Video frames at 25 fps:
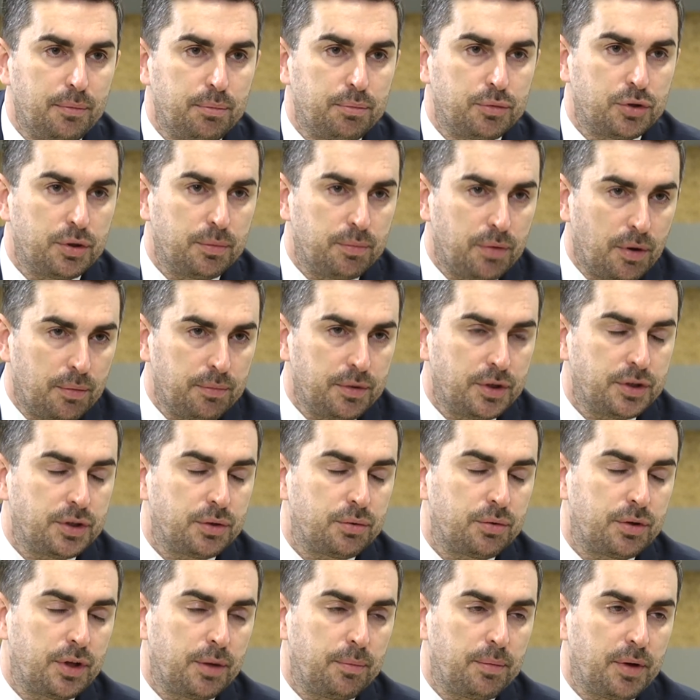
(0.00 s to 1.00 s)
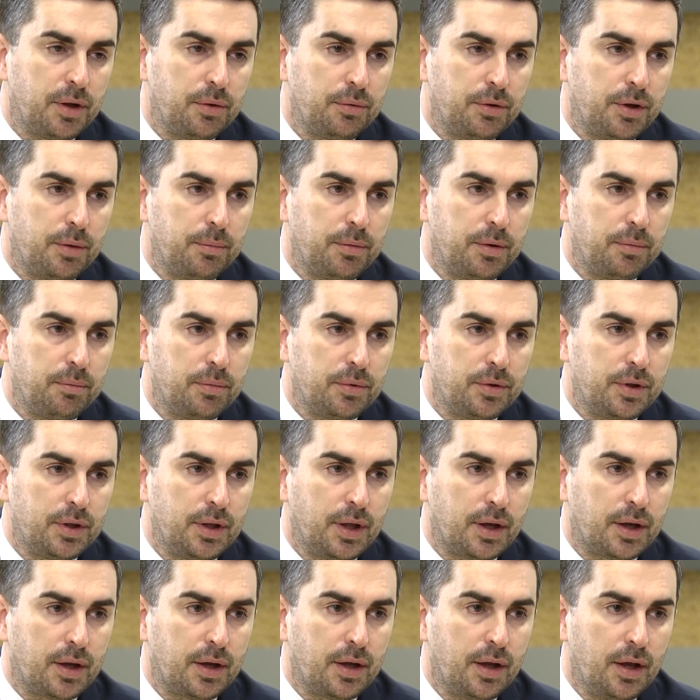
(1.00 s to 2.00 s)
przypomnę, że tutaj planujemy
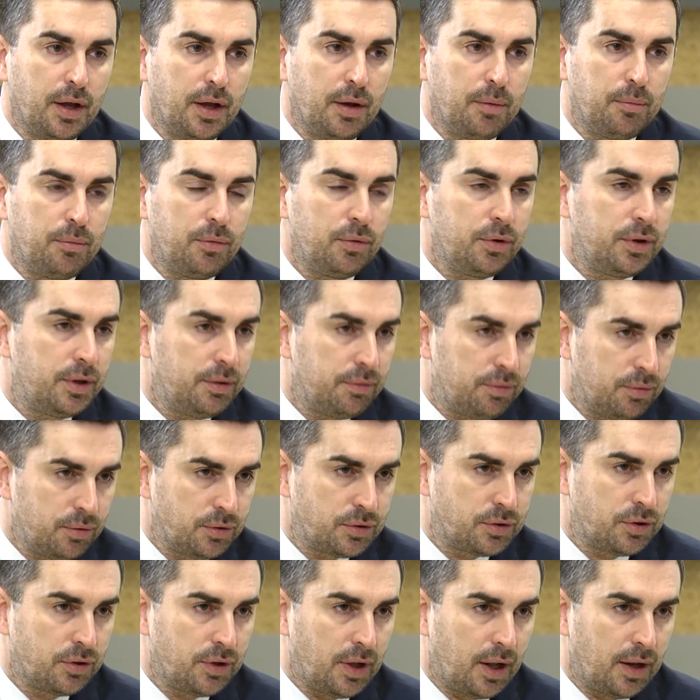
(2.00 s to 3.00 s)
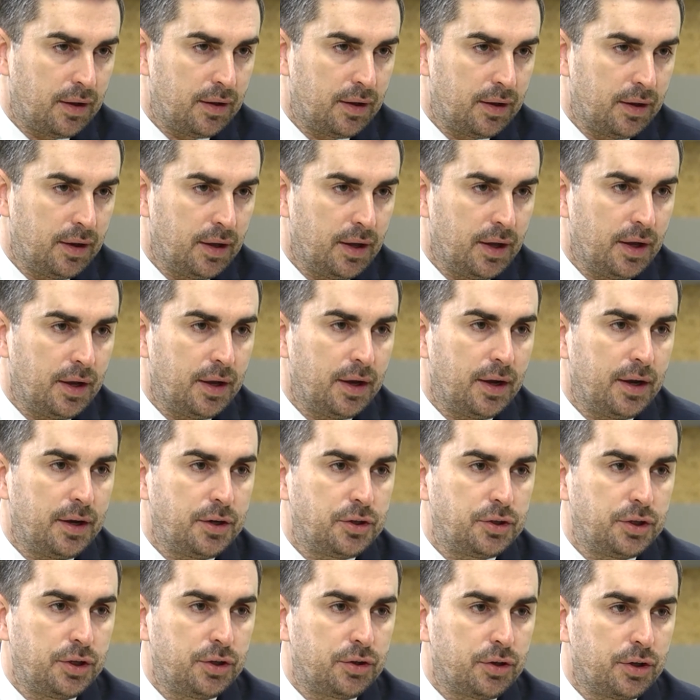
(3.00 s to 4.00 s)
budynek multifunkcjonalny, e,
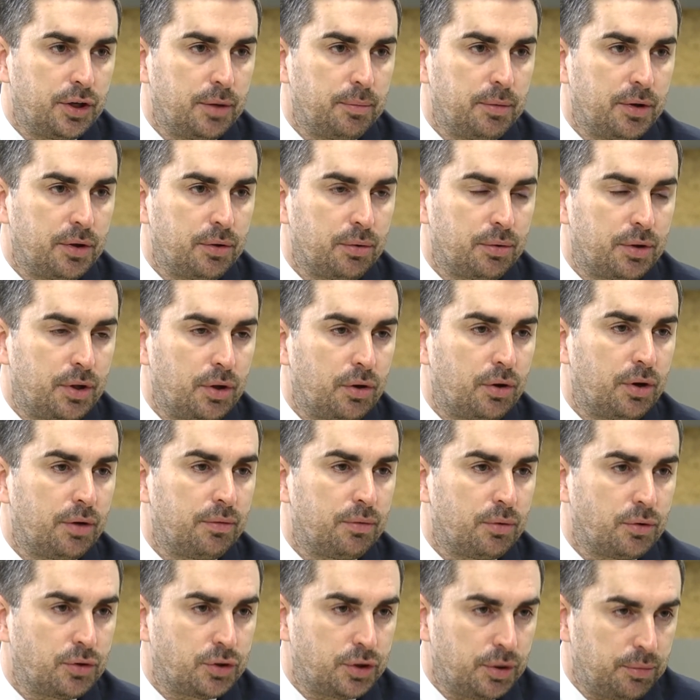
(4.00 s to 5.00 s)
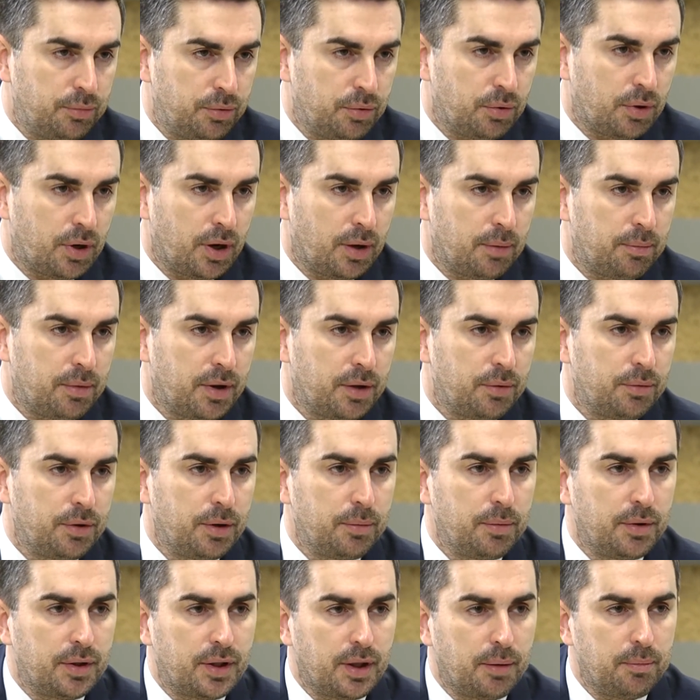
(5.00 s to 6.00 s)
czyli to nie będą tylko i wyłącznie biura.
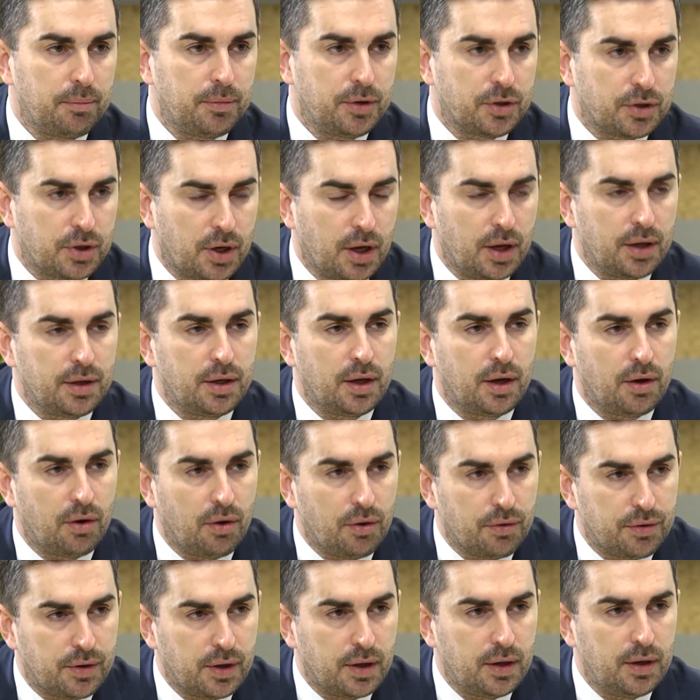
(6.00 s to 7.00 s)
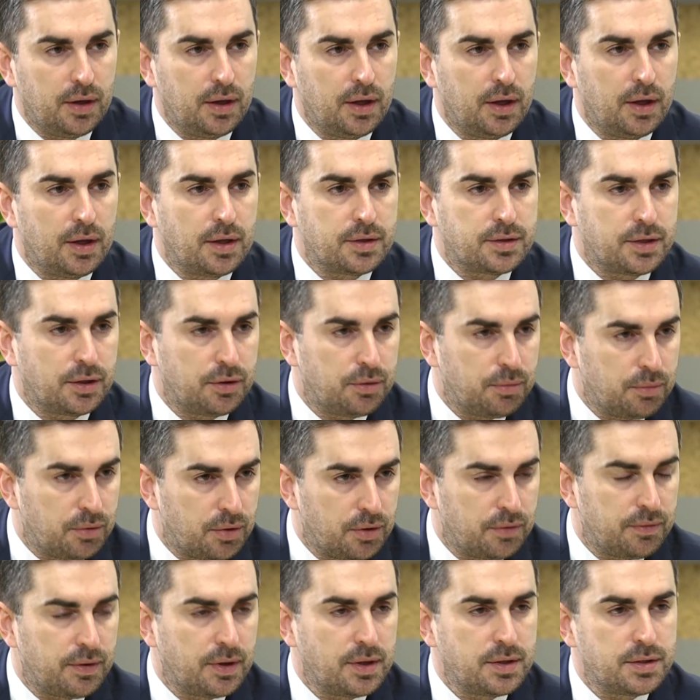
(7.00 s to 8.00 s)
Planujemy tam mieszkania, hotel, centrum
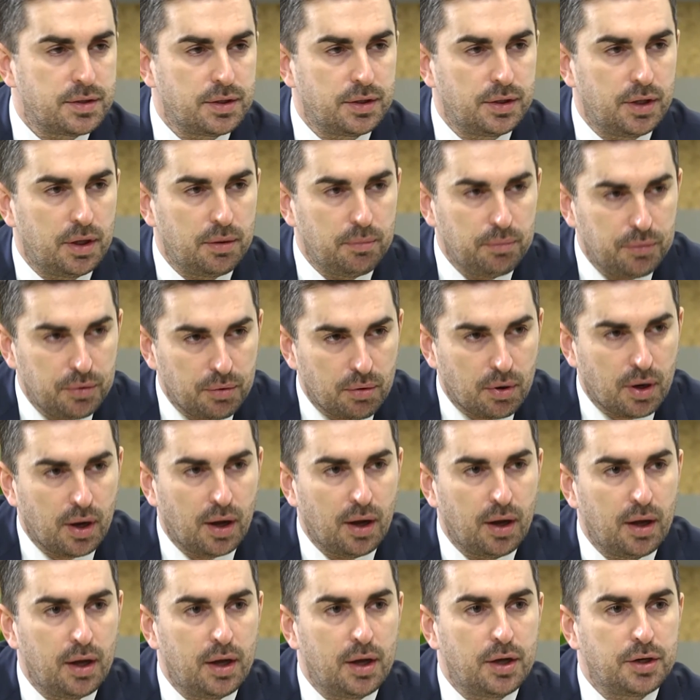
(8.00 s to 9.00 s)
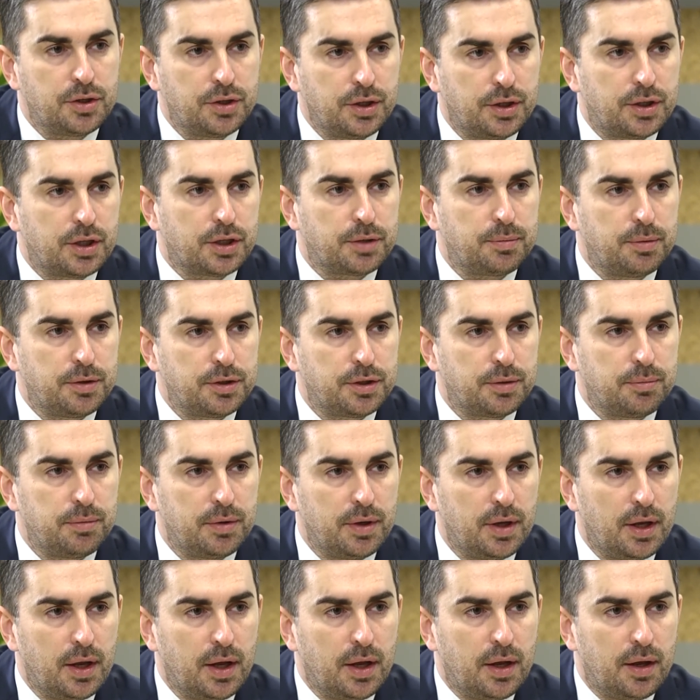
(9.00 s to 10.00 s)
konferencyjne, biura, czyli też
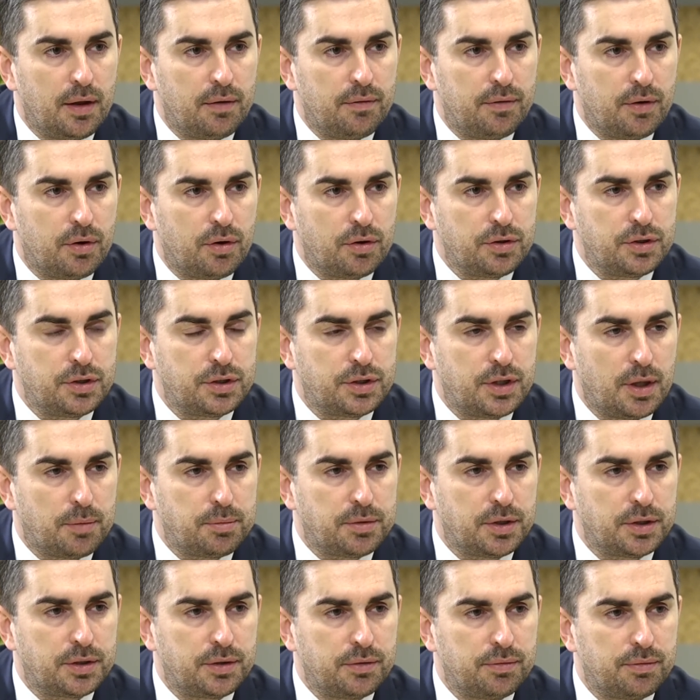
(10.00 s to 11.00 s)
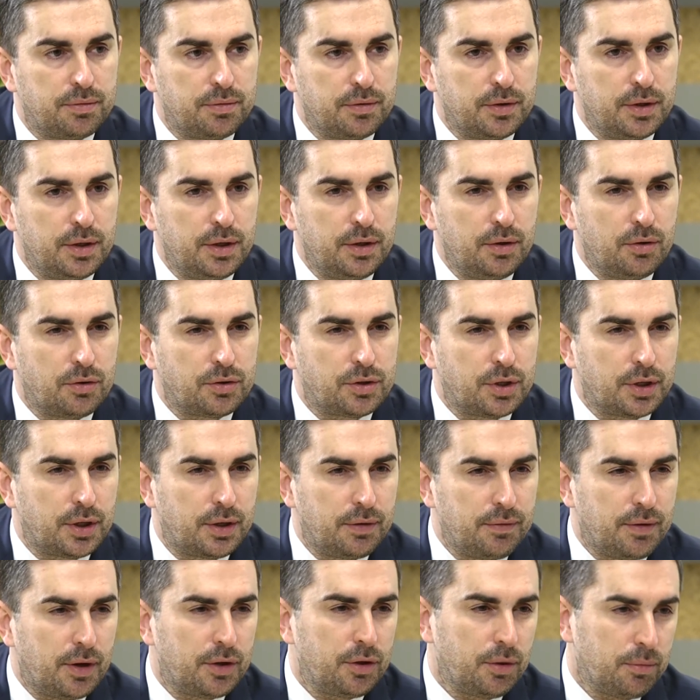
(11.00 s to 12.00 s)
będziemy wychodzić naprzeciw i
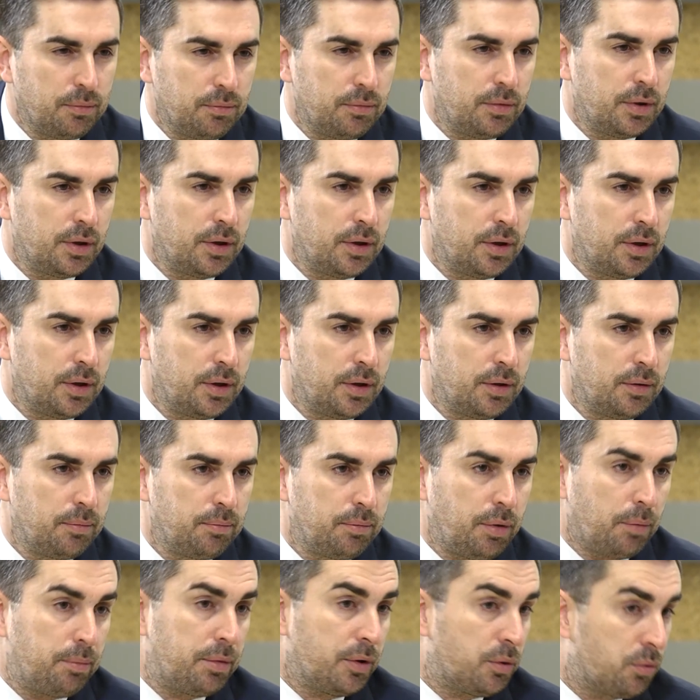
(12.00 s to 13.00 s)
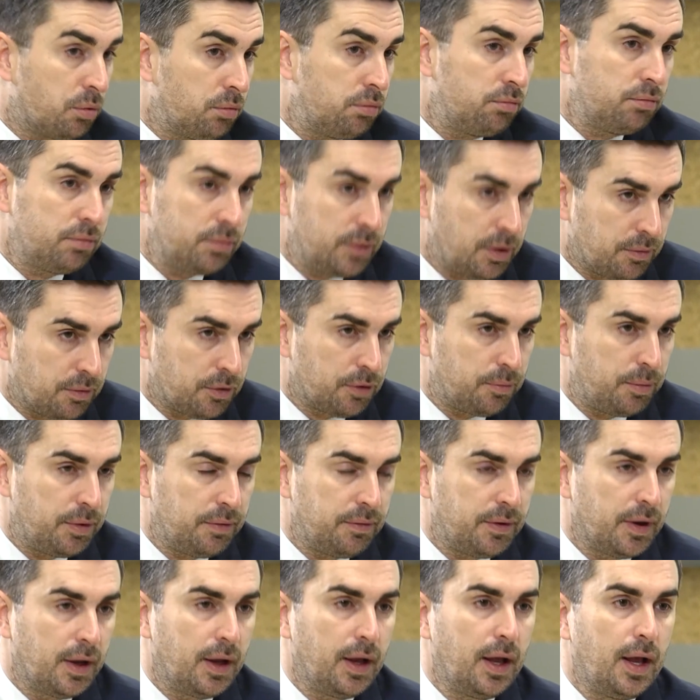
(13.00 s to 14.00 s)
oczekiwaniom e, popytu,
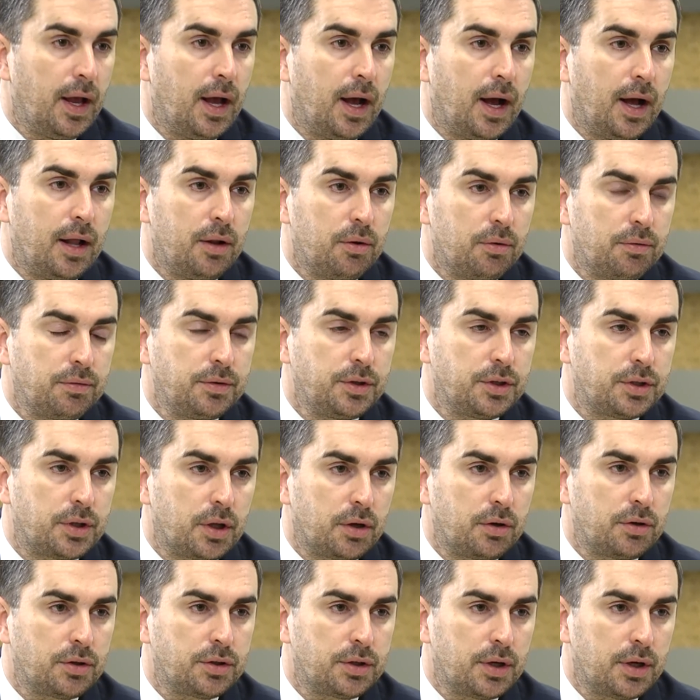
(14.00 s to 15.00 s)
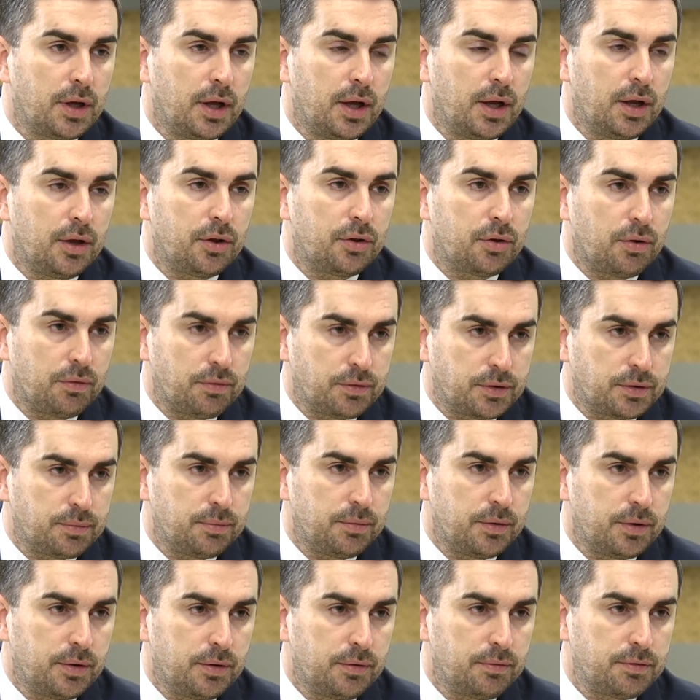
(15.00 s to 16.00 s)
niewątpliwie, ale również tego, że to
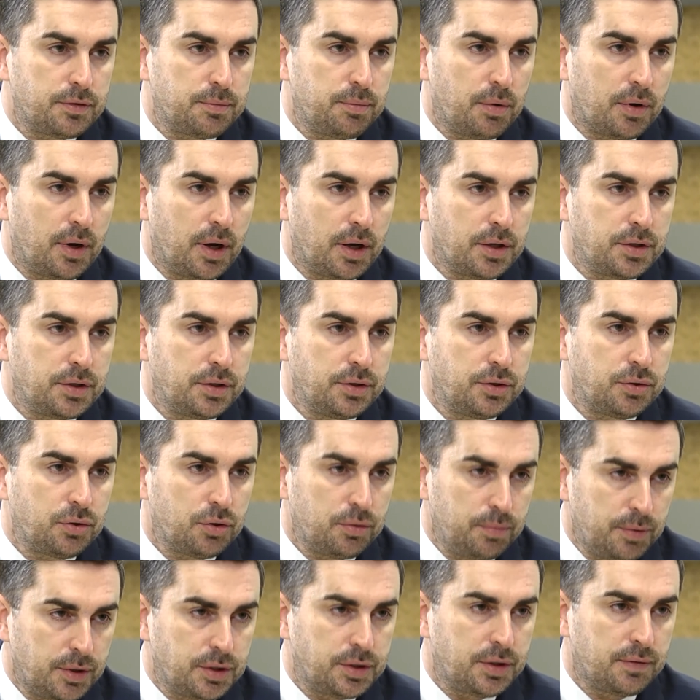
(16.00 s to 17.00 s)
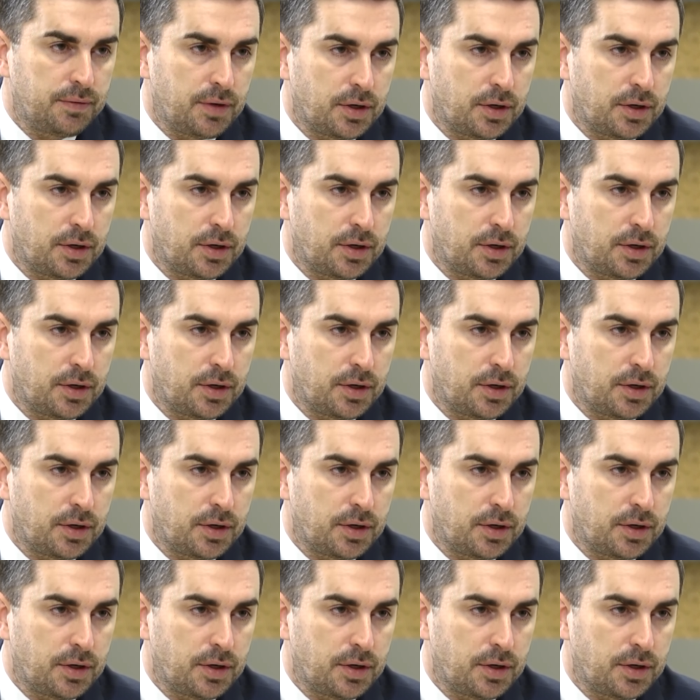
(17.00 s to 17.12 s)
e, wzbogaci śródmieście